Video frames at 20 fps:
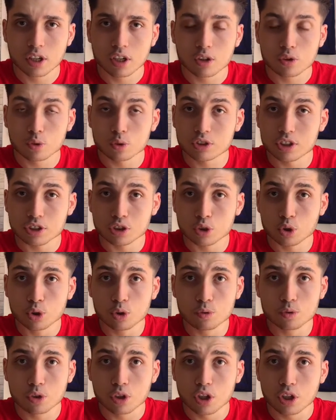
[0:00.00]
Donc ça se
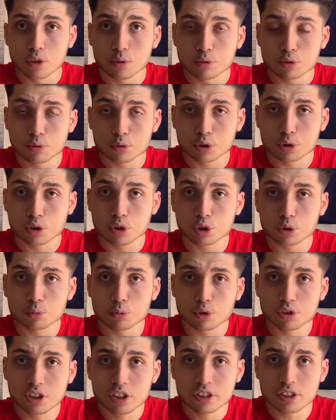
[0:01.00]
trouve, ce que je me
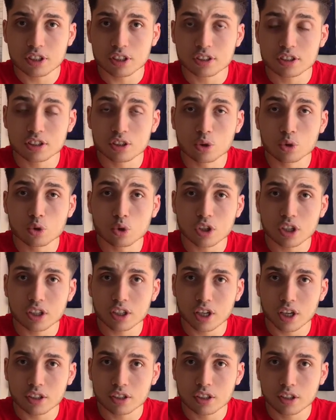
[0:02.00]
dis, c'est que si on aurait
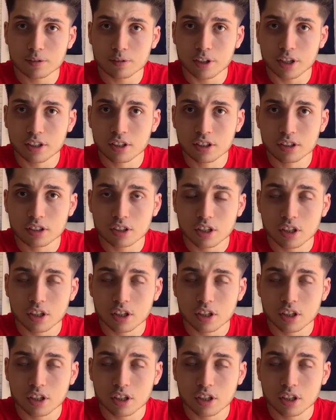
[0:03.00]
gardé Vaïd,